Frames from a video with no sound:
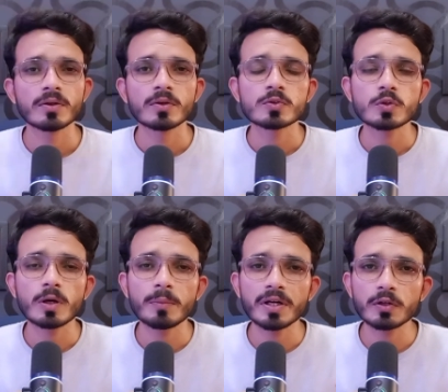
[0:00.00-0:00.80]
सो
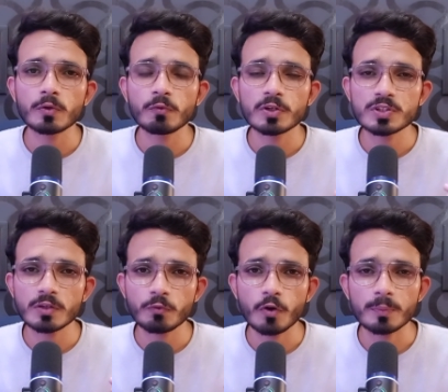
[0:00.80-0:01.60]
हमारी फ़र्स्ट एंड
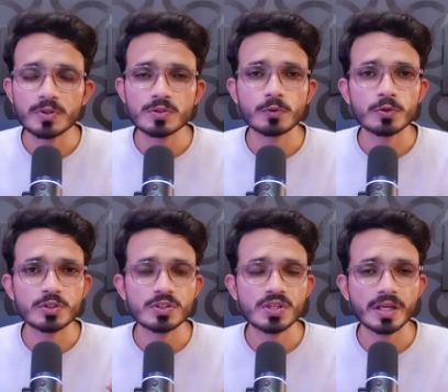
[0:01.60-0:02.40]
फॉरमोस्ट
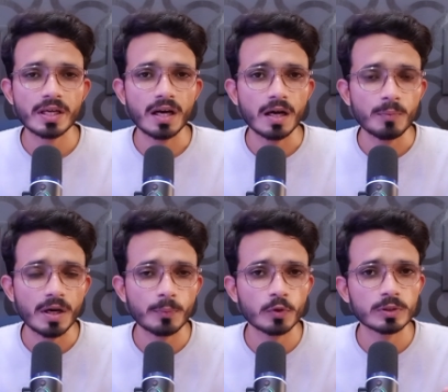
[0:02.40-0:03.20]
कोशिश है कि हम
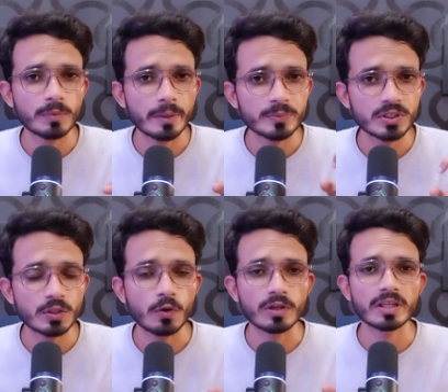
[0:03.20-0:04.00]
आपको तमाम चीज़ें
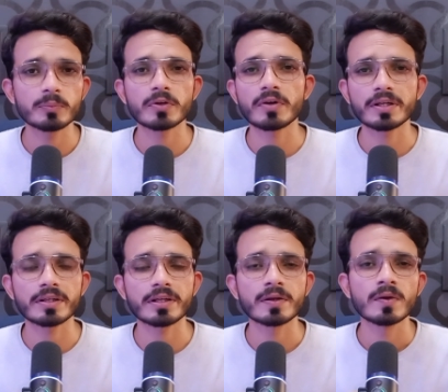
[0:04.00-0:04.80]
ऑनलाइन प्रोवाइड
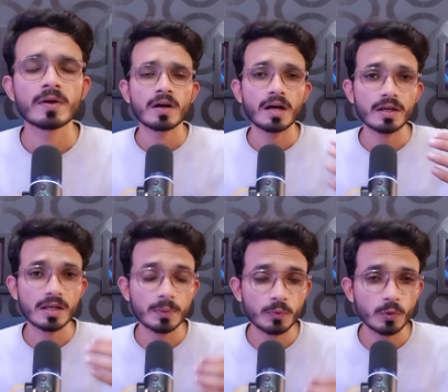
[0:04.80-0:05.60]
करें अगर
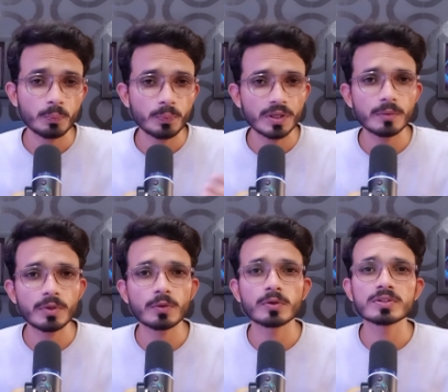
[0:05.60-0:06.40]
आपको फिर भी
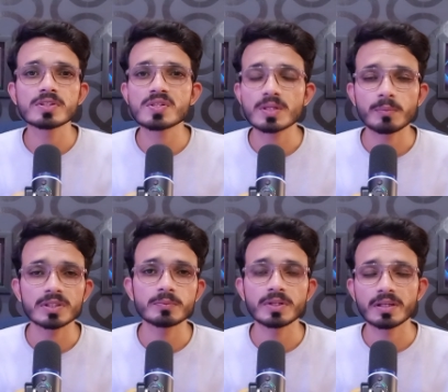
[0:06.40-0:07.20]
कोई चीज़ समझ
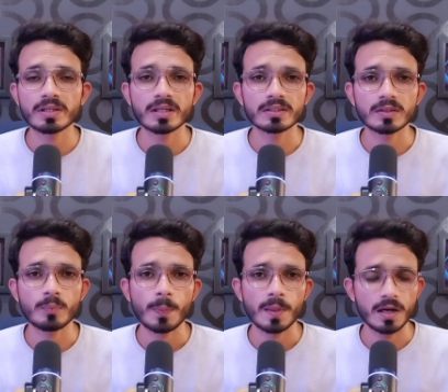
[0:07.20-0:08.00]
में नहीं आती
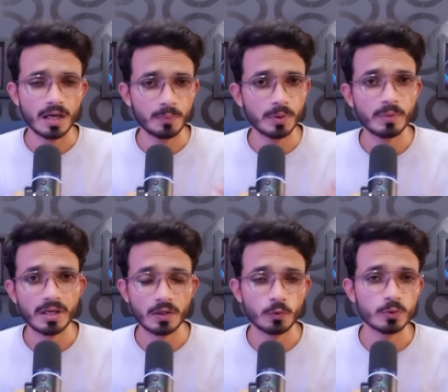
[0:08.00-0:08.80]
आप हमारा
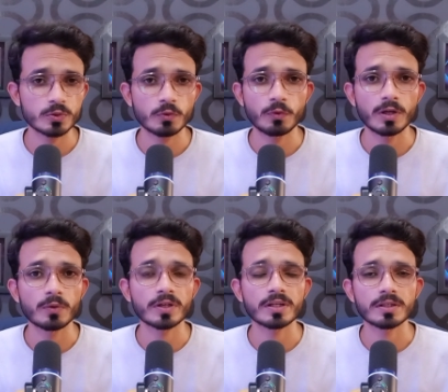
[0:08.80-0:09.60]
कोर्स को फॉलो
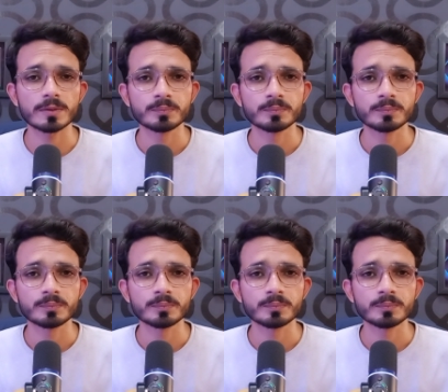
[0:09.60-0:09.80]
करें